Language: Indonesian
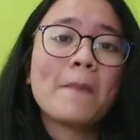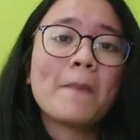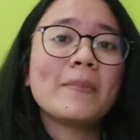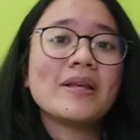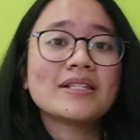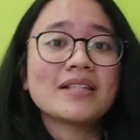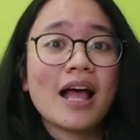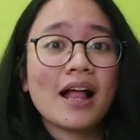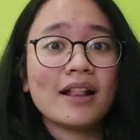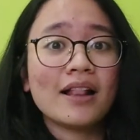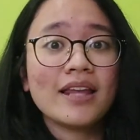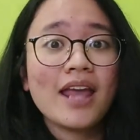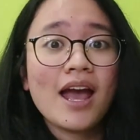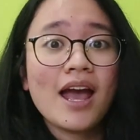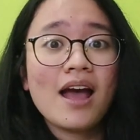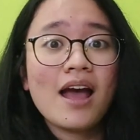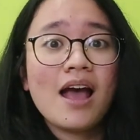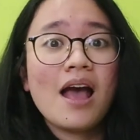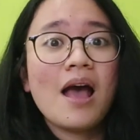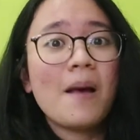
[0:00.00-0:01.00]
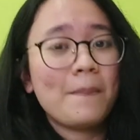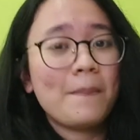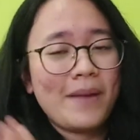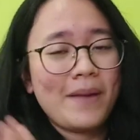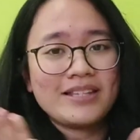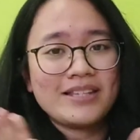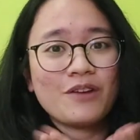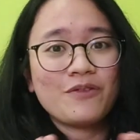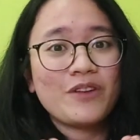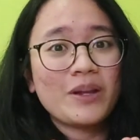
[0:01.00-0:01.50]
Misalnya,
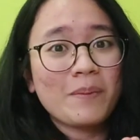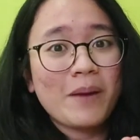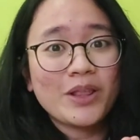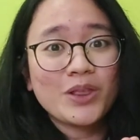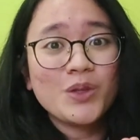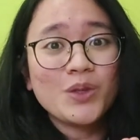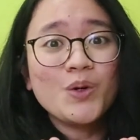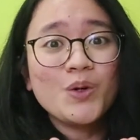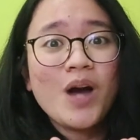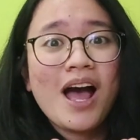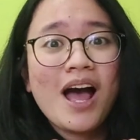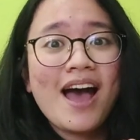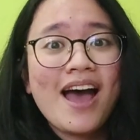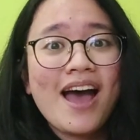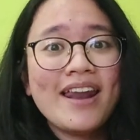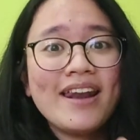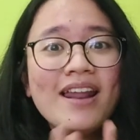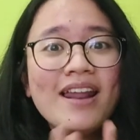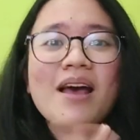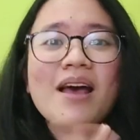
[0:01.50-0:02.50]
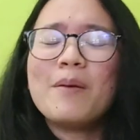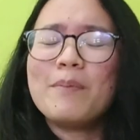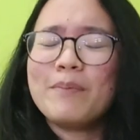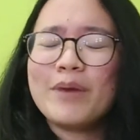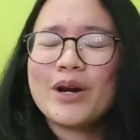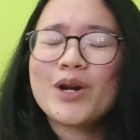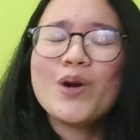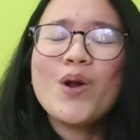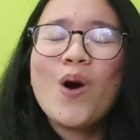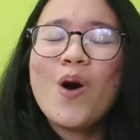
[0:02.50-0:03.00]
baca firman Tuhan,
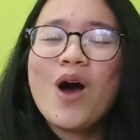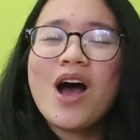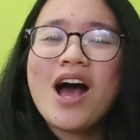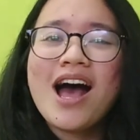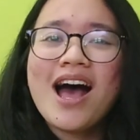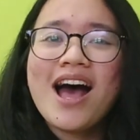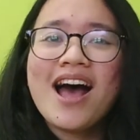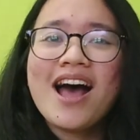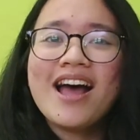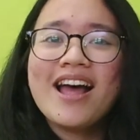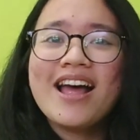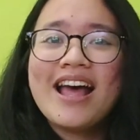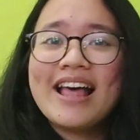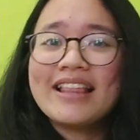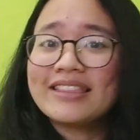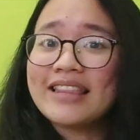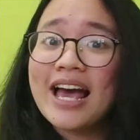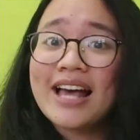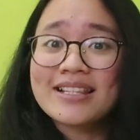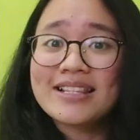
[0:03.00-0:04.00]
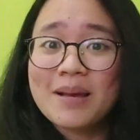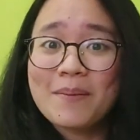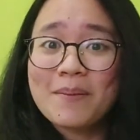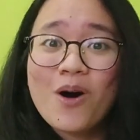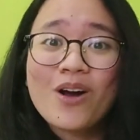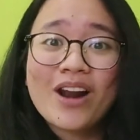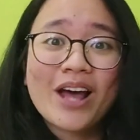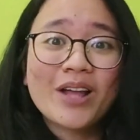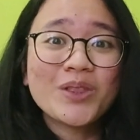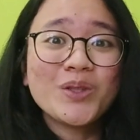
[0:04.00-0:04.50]
berdoa, taat
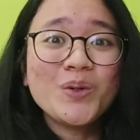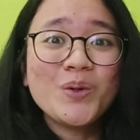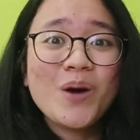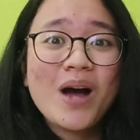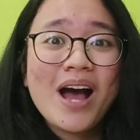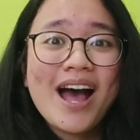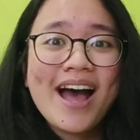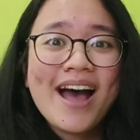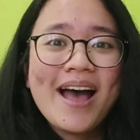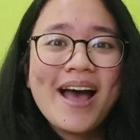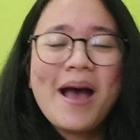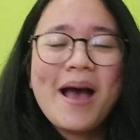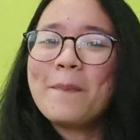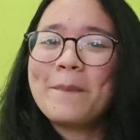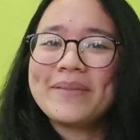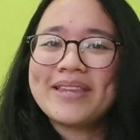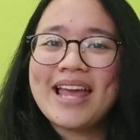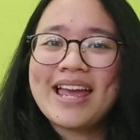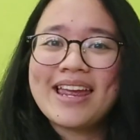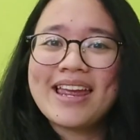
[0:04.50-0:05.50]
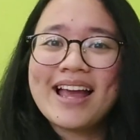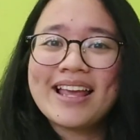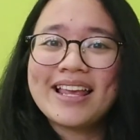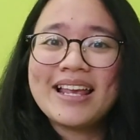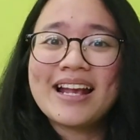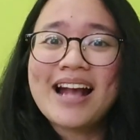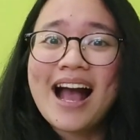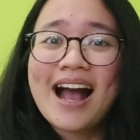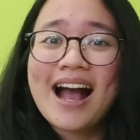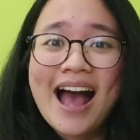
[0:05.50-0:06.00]
sama orang tua,
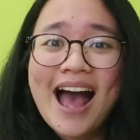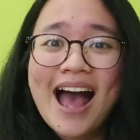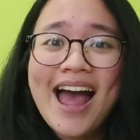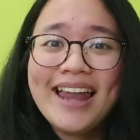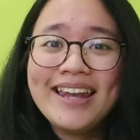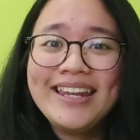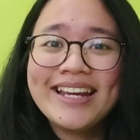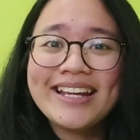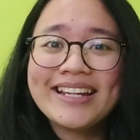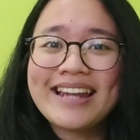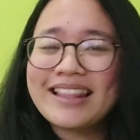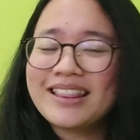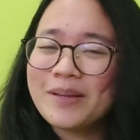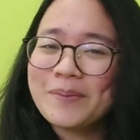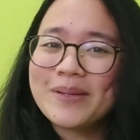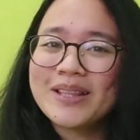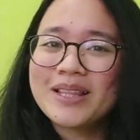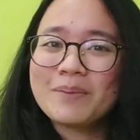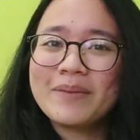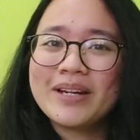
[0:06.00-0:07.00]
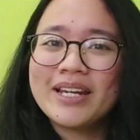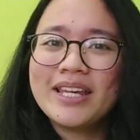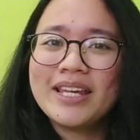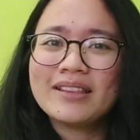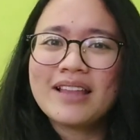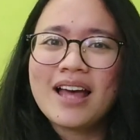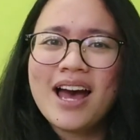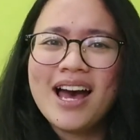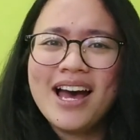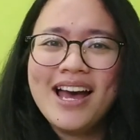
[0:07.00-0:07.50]
menyayangi kakak adik dan teman-teman
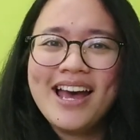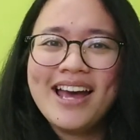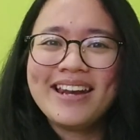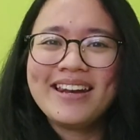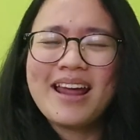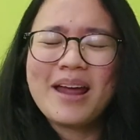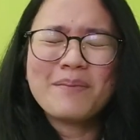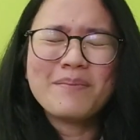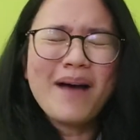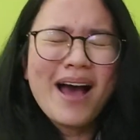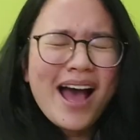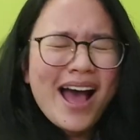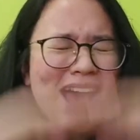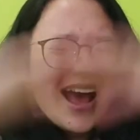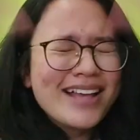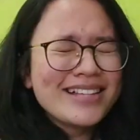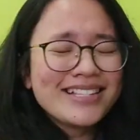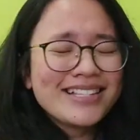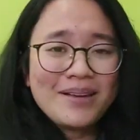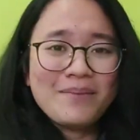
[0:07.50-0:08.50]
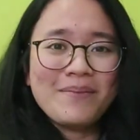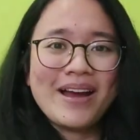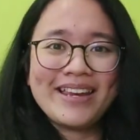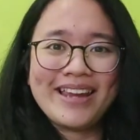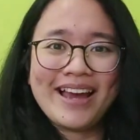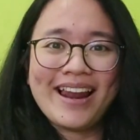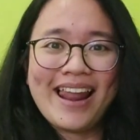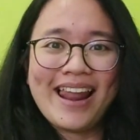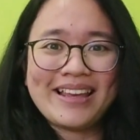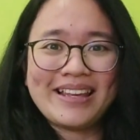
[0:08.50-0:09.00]
kita, dan masih
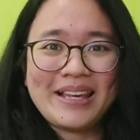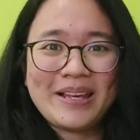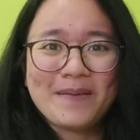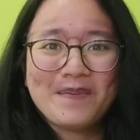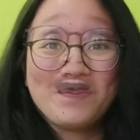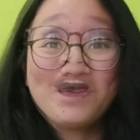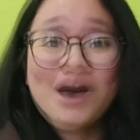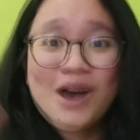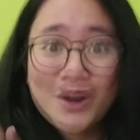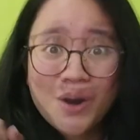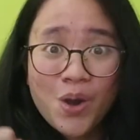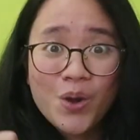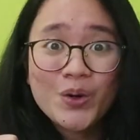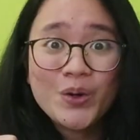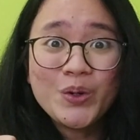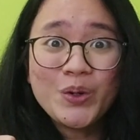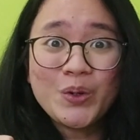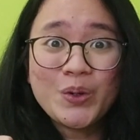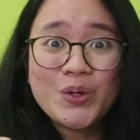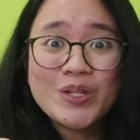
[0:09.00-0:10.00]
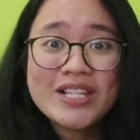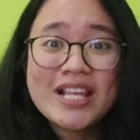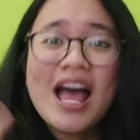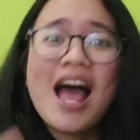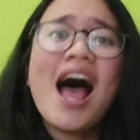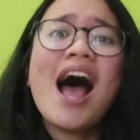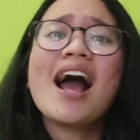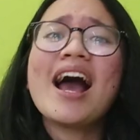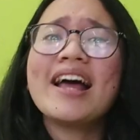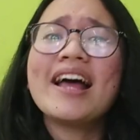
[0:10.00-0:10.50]
banyak lagi. Roh Kudus
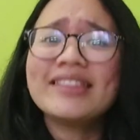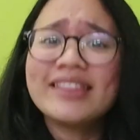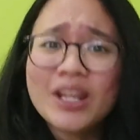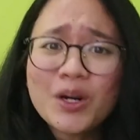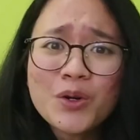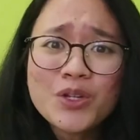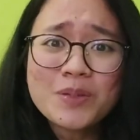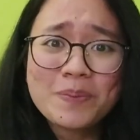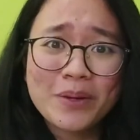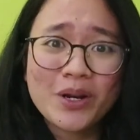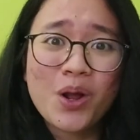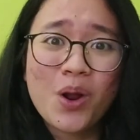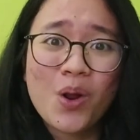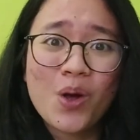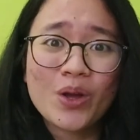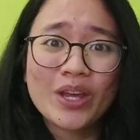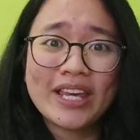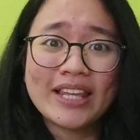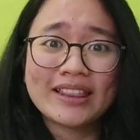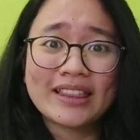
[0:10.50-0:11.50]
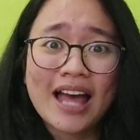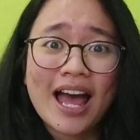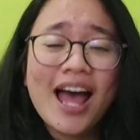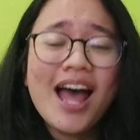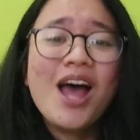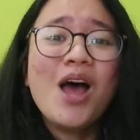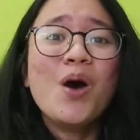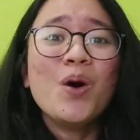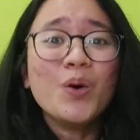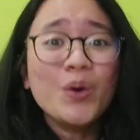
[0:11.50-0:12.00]
akan terus menolong kita
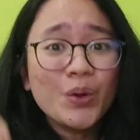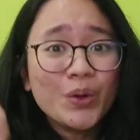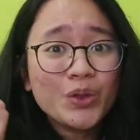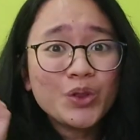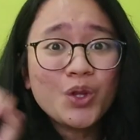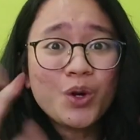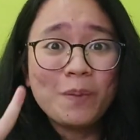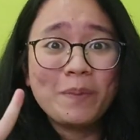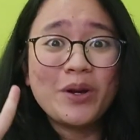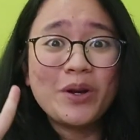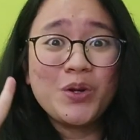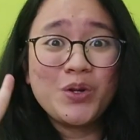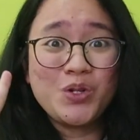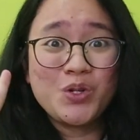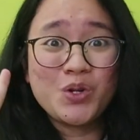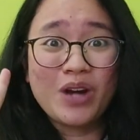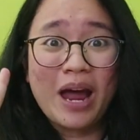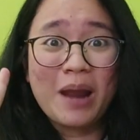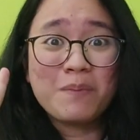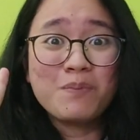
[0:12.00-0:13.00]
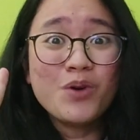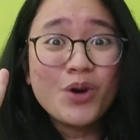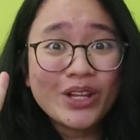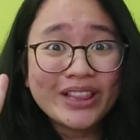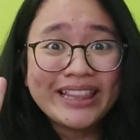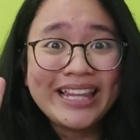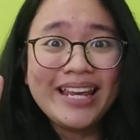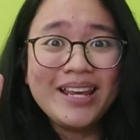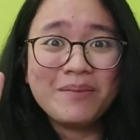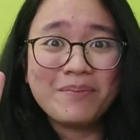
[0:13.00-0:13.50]
untuk menunjukkan
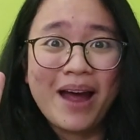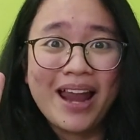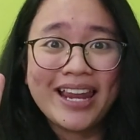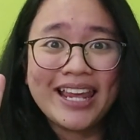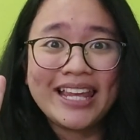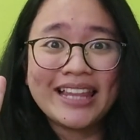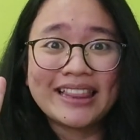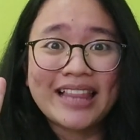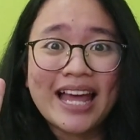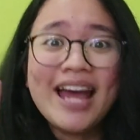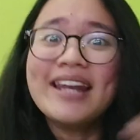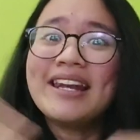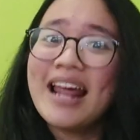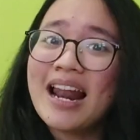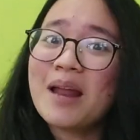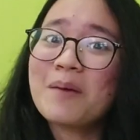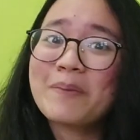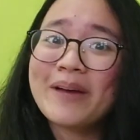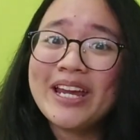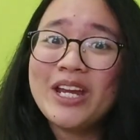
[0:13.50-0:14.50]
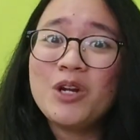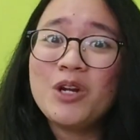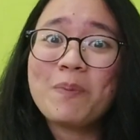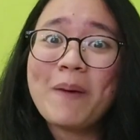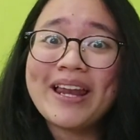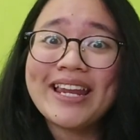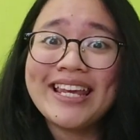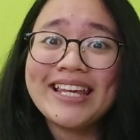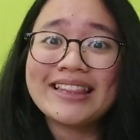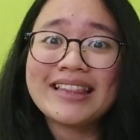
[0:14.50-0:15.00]
bukti iman kita dalam
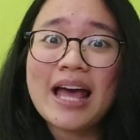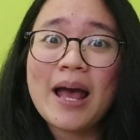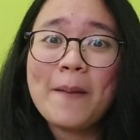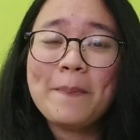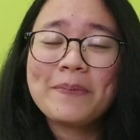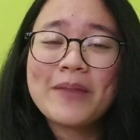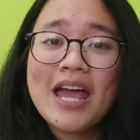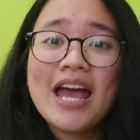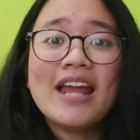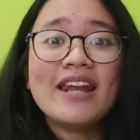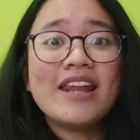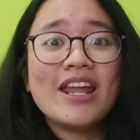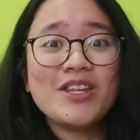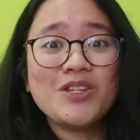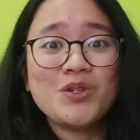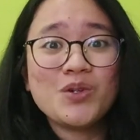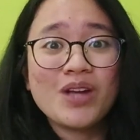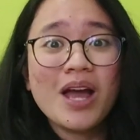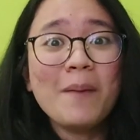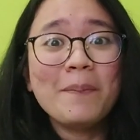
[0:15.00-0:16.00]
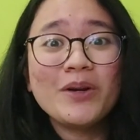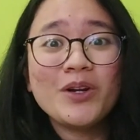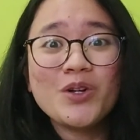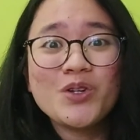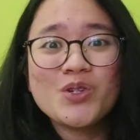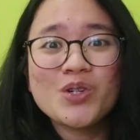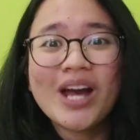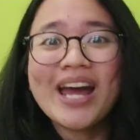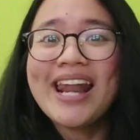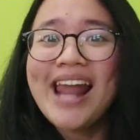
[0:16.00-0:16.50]
kehidupan kita dan juga
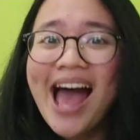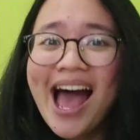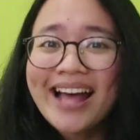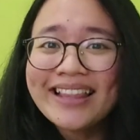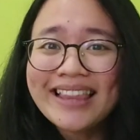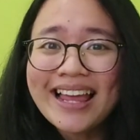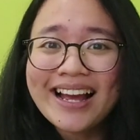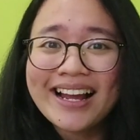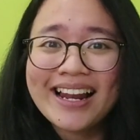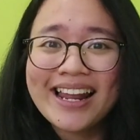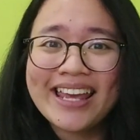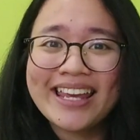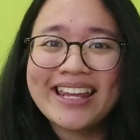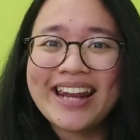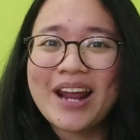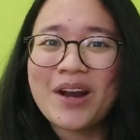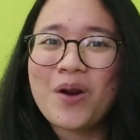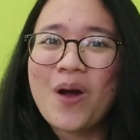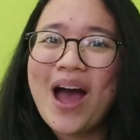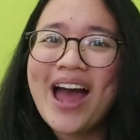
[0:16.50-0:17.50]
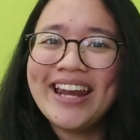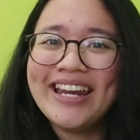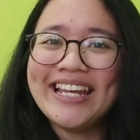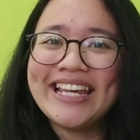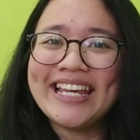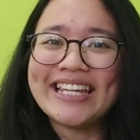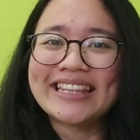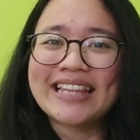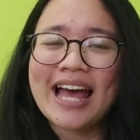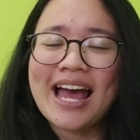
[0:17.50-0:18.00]
menunjukkan akta kelahiran rohani
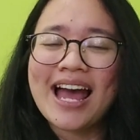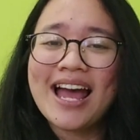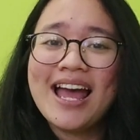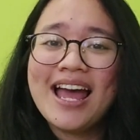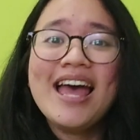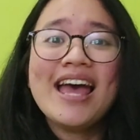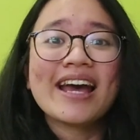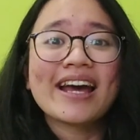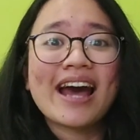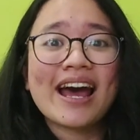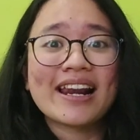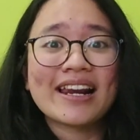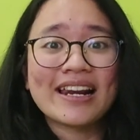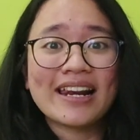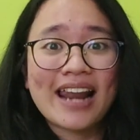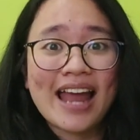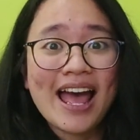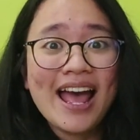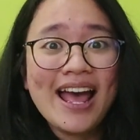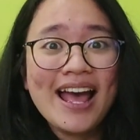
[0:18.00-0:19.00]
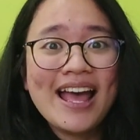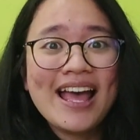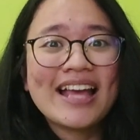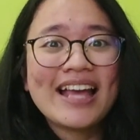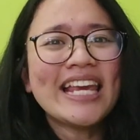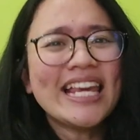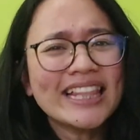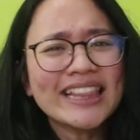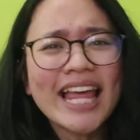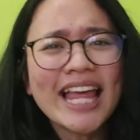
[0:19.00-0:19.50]
kita karena
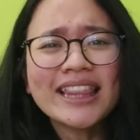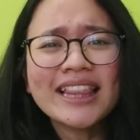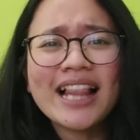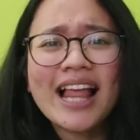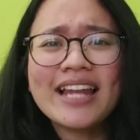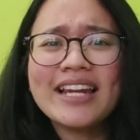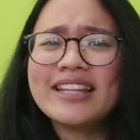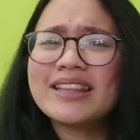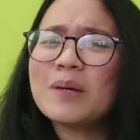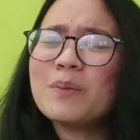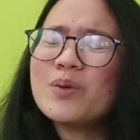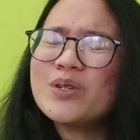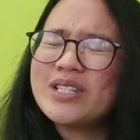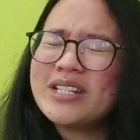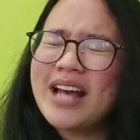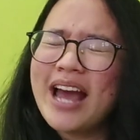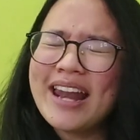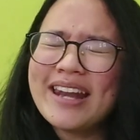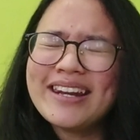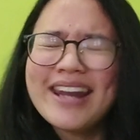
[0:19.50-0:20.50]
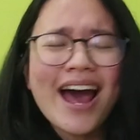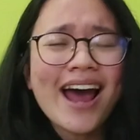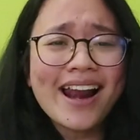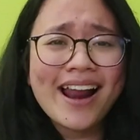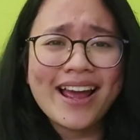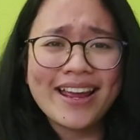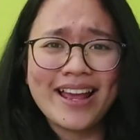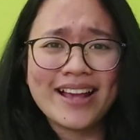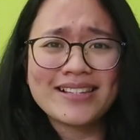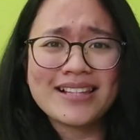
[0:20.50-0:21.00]
kita telah ditebus dengan
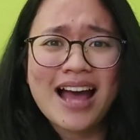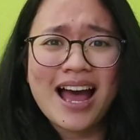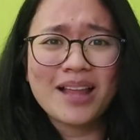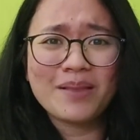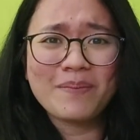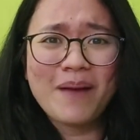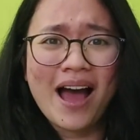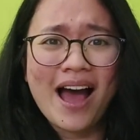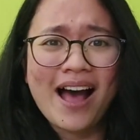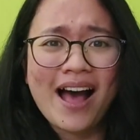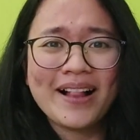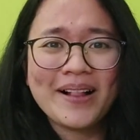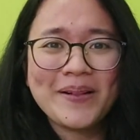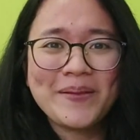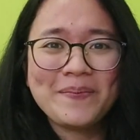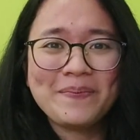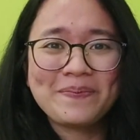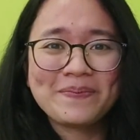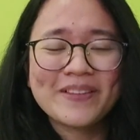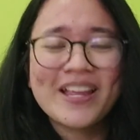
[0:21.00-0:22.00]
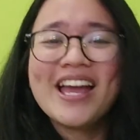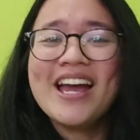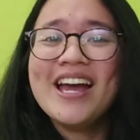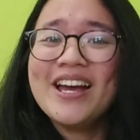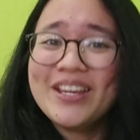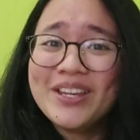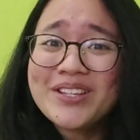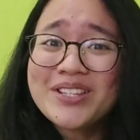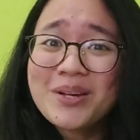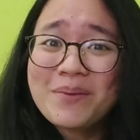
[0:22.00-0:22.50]
darah yang sangat mahal.
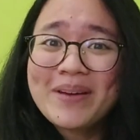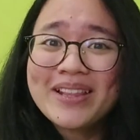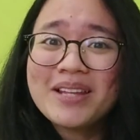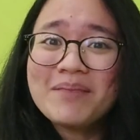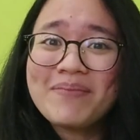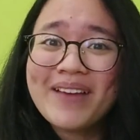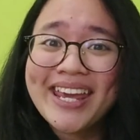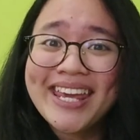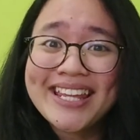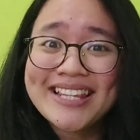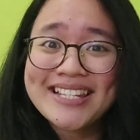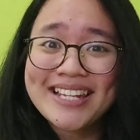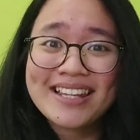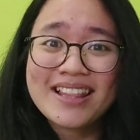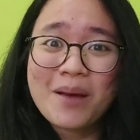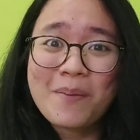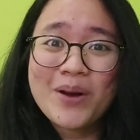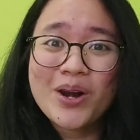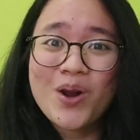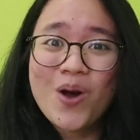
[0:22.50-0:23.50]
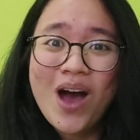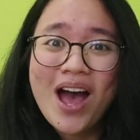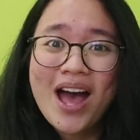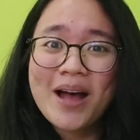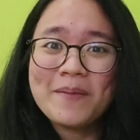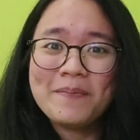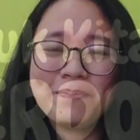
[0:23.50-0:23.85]
Yuk Sobat Impact Kids kita berdoa.